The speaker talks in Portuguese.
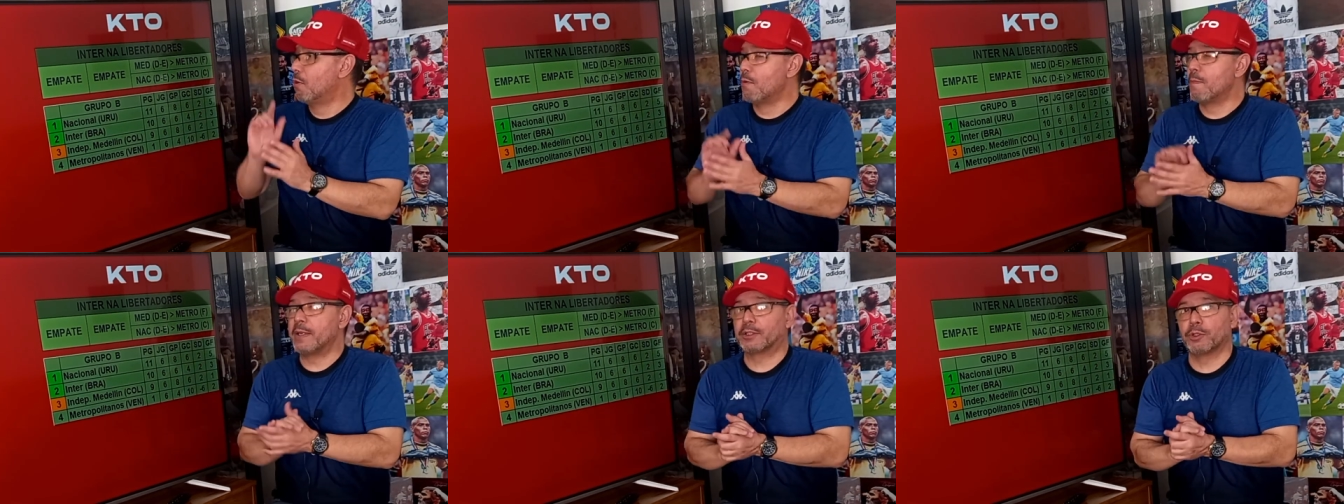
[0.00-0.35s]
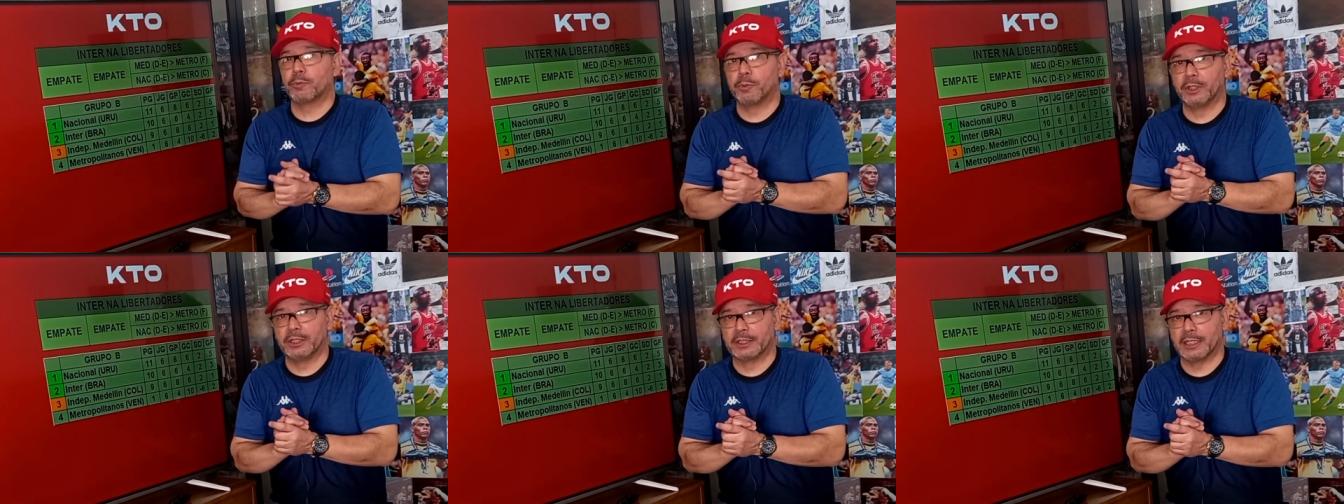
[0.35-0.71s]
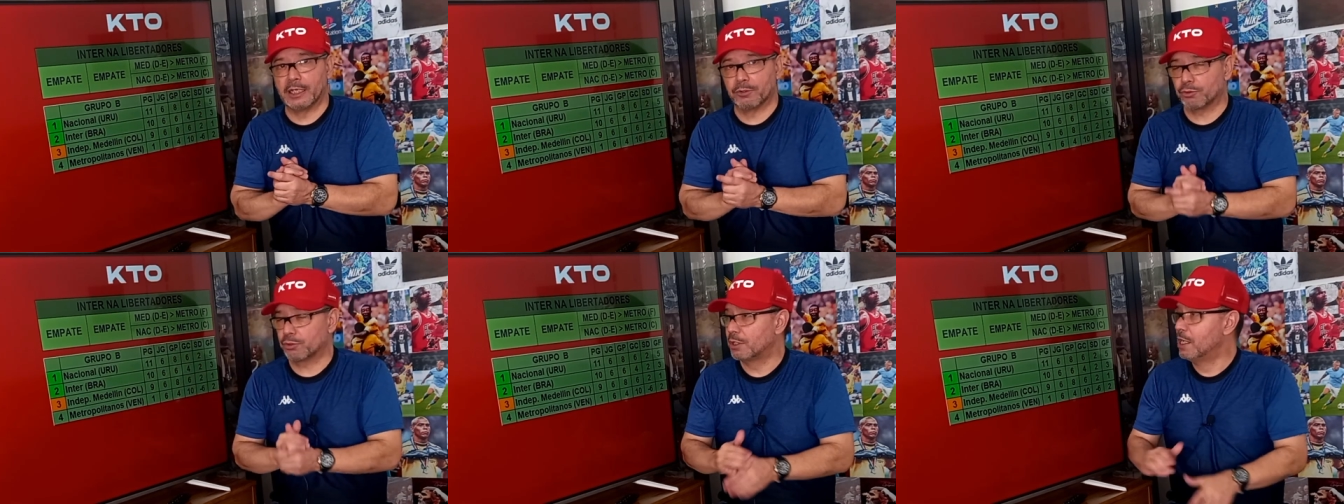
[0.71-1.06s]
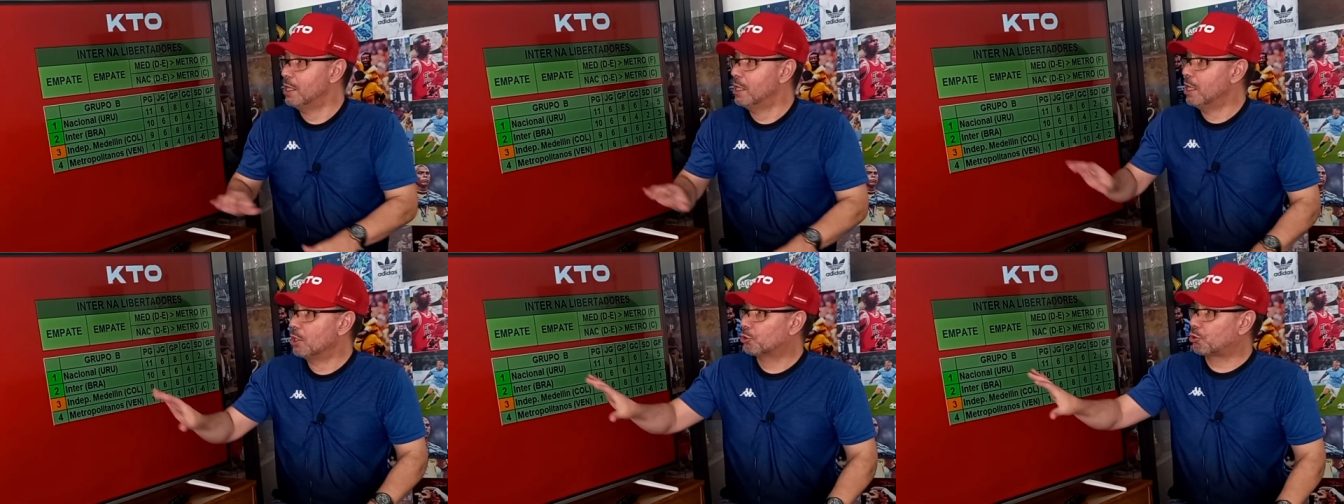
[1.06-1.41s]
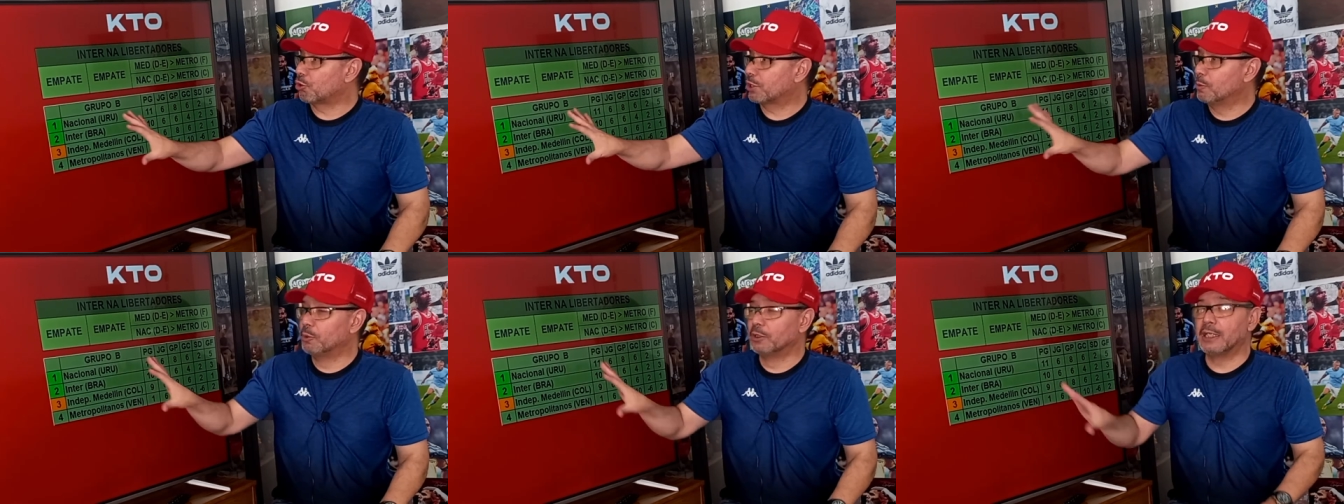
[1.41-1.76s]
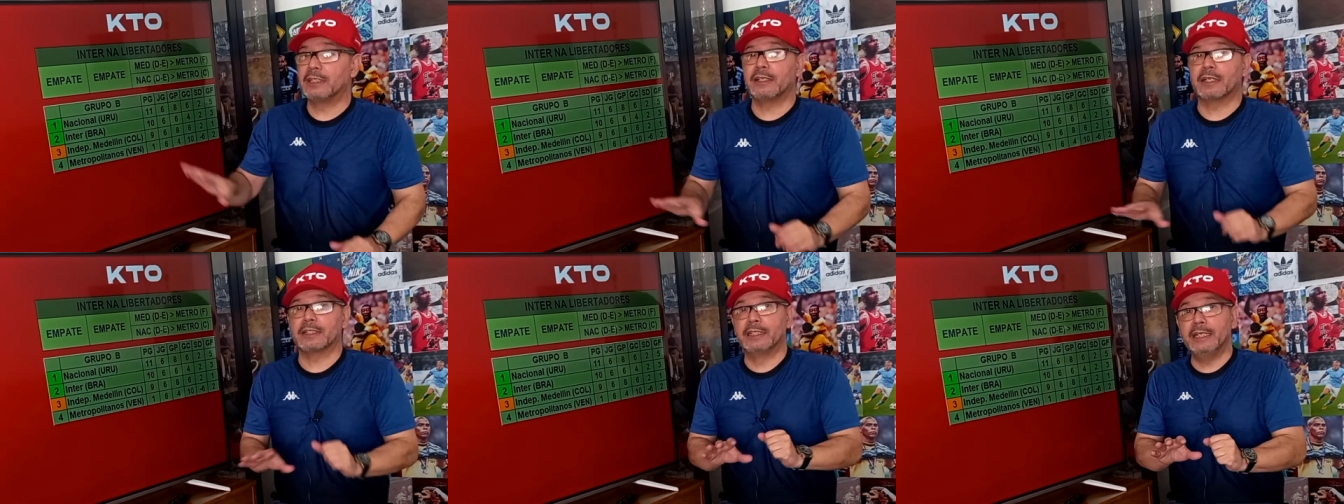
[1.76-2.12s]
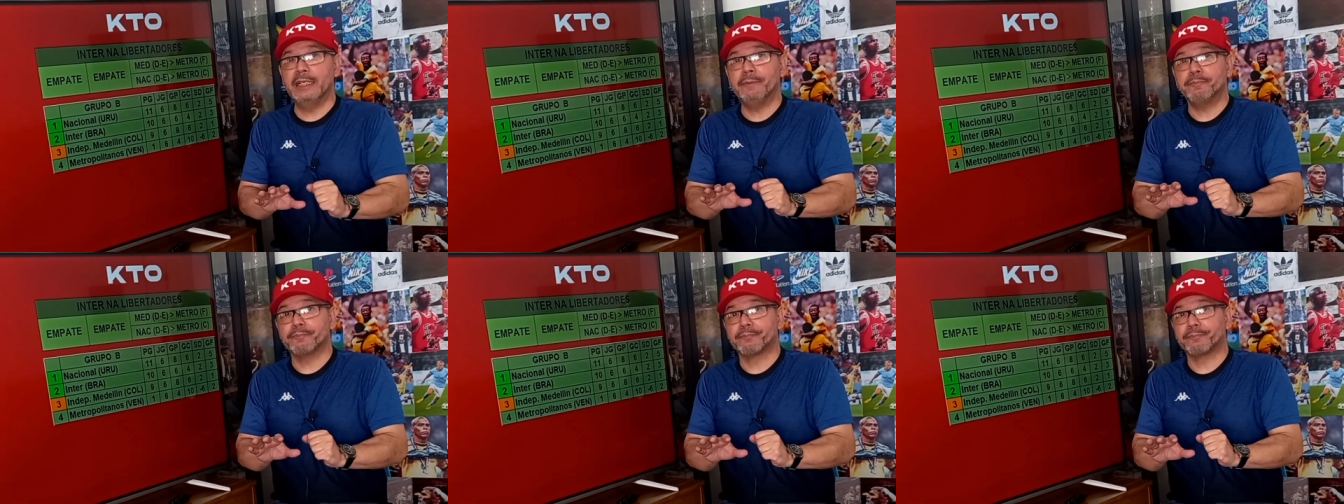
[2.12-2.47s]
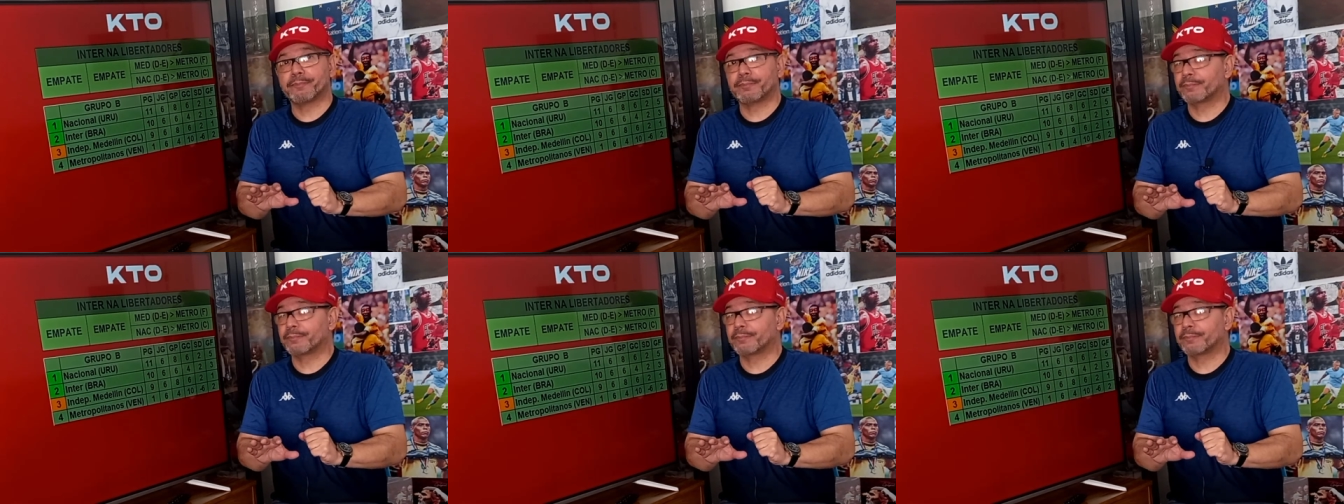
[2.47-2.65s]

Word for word: o Metropolitanos. Estou simulando aqui